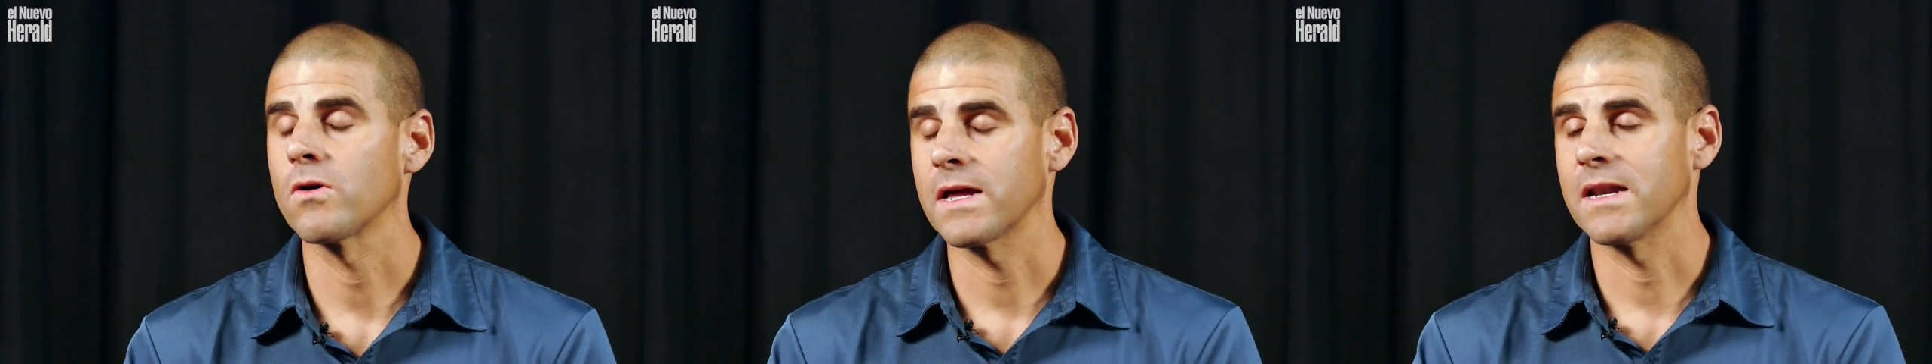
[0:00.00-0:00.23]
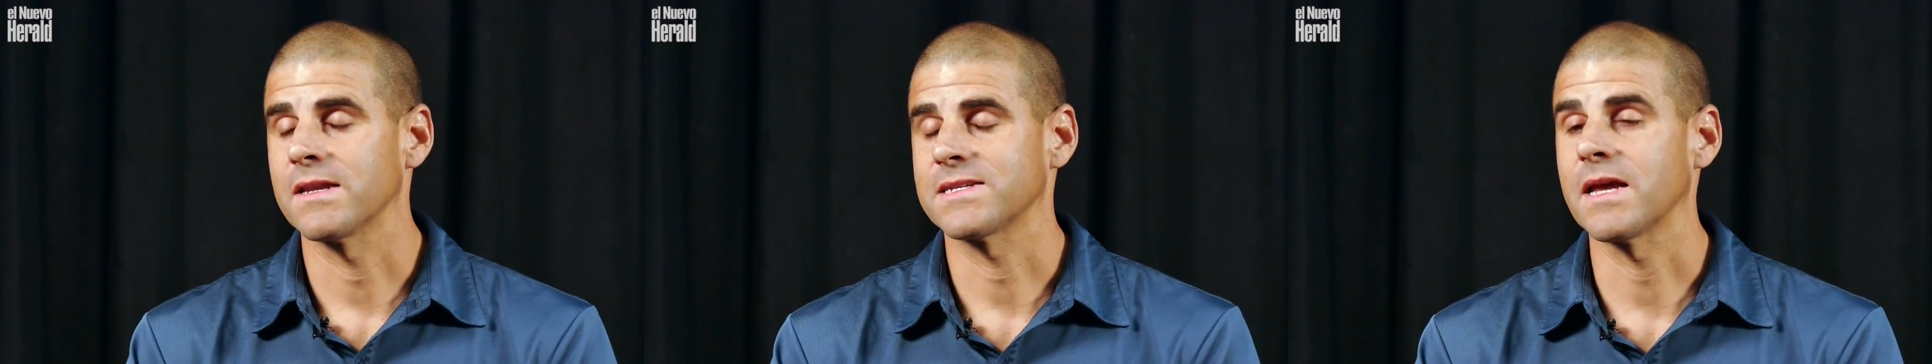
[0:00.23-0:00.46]

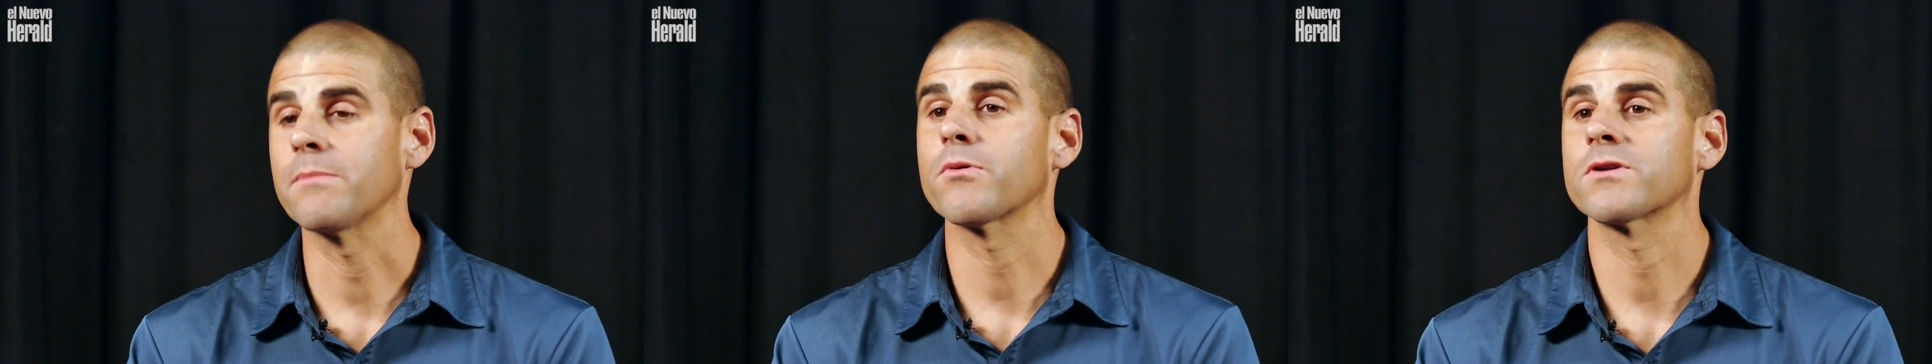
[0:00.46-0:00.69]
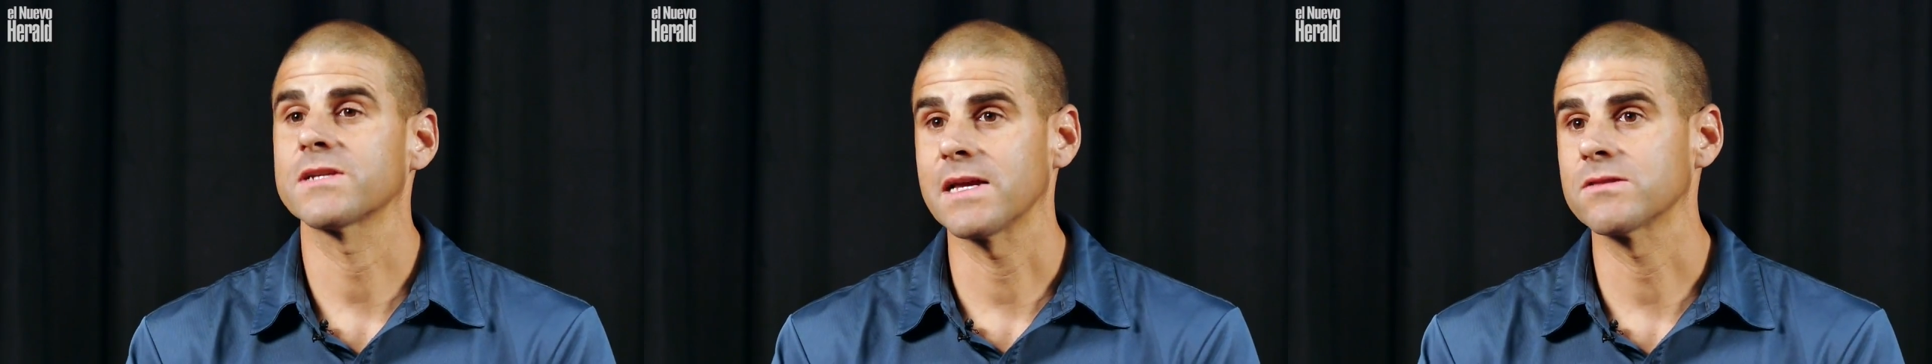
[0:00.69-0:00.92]
el
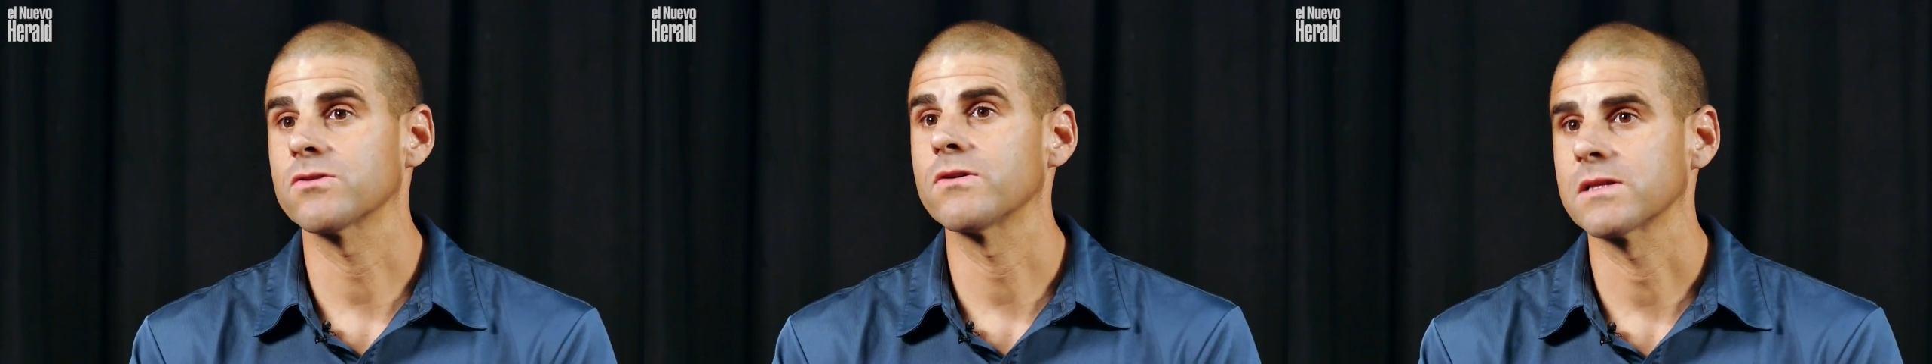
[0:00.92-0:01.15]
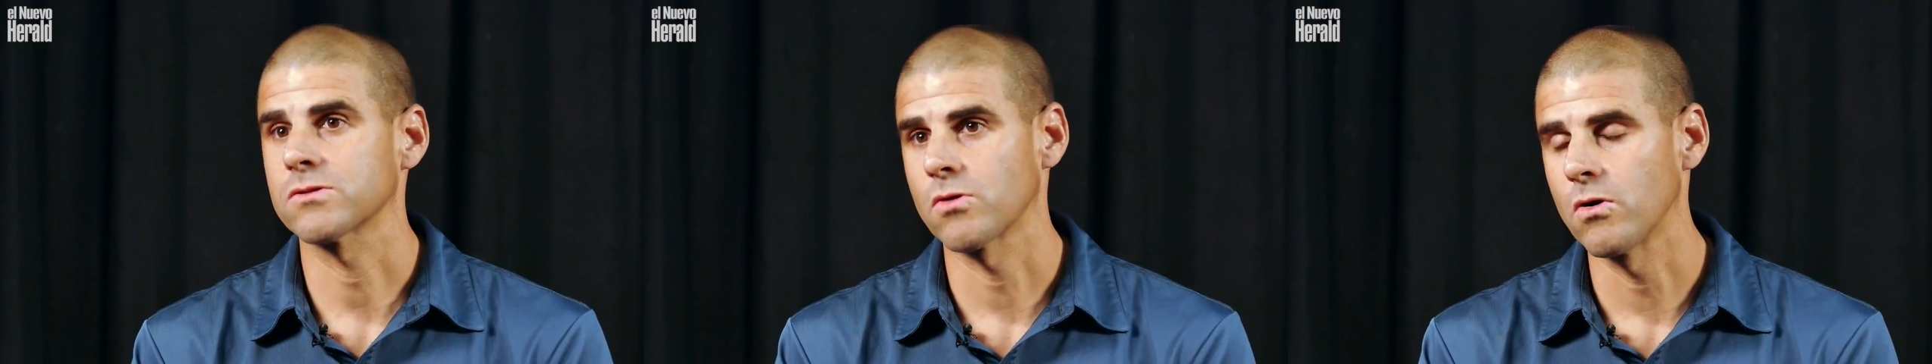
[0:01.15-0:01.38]

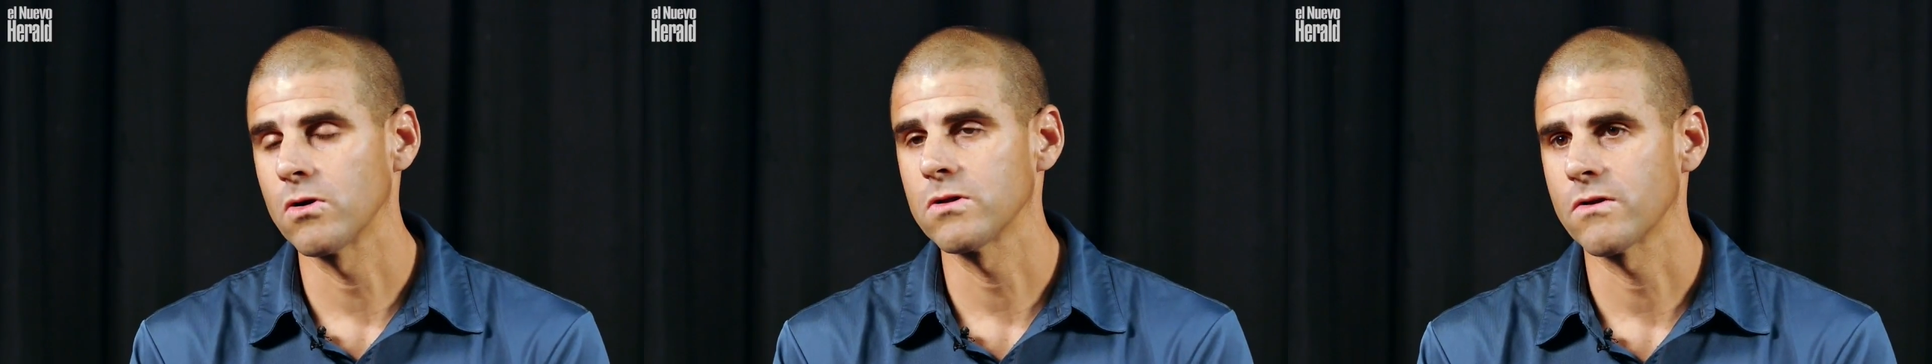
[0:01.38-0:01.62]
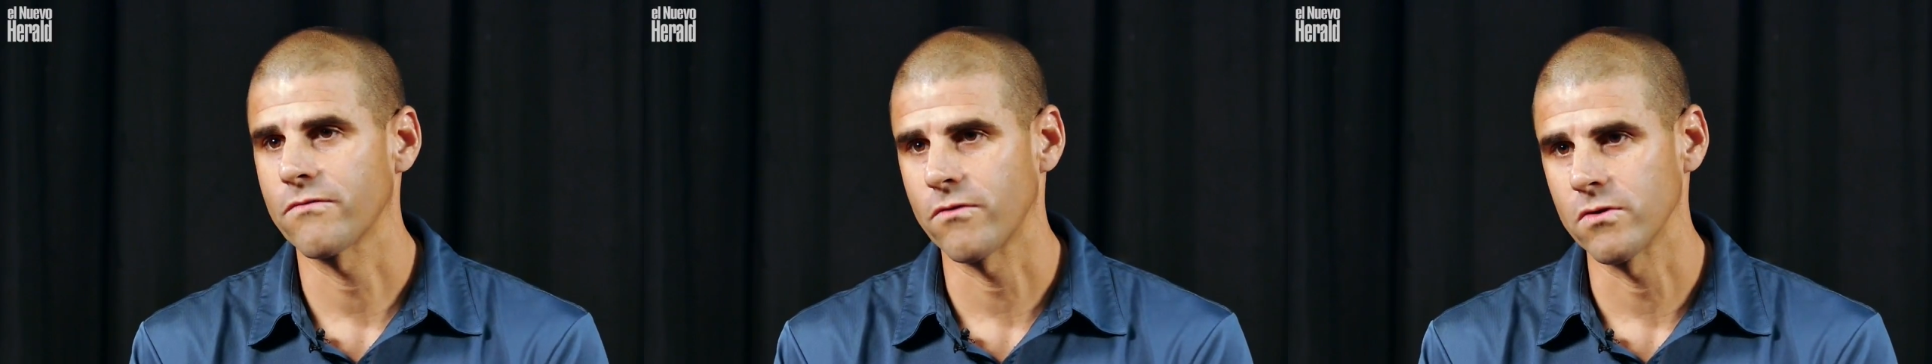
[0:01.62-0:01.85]
100% de
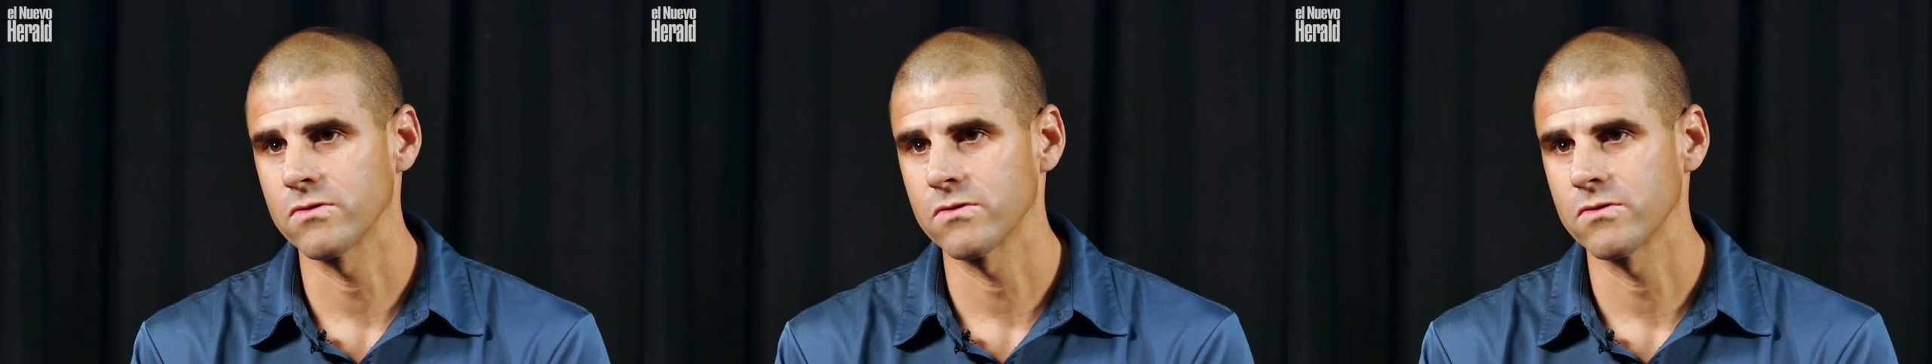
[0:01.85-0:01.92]
todos